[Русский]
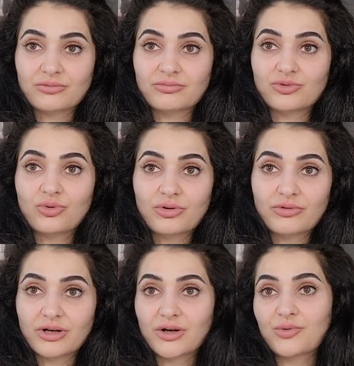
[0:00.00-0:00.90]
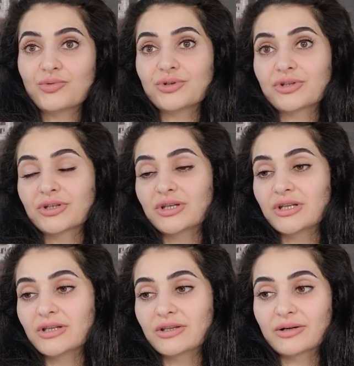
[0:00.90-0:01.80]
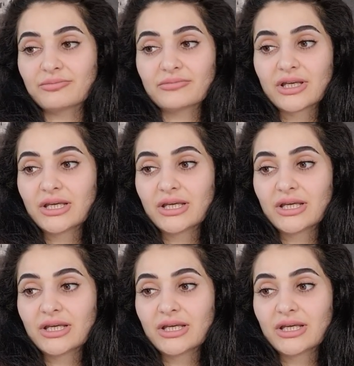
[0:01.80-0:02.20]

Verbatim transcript: договор какой-то или там